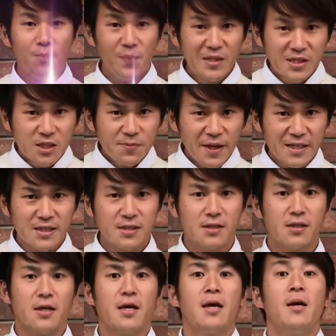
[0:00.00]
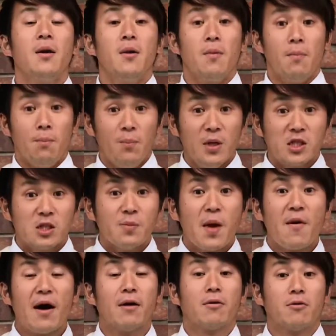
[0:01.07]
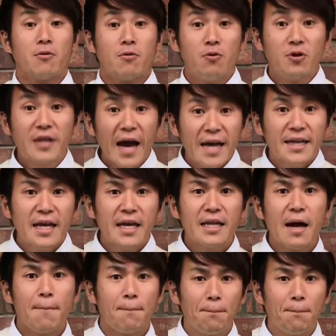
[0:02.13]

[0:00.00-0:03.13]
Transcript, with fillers: 3つ目です3つ目は具体的な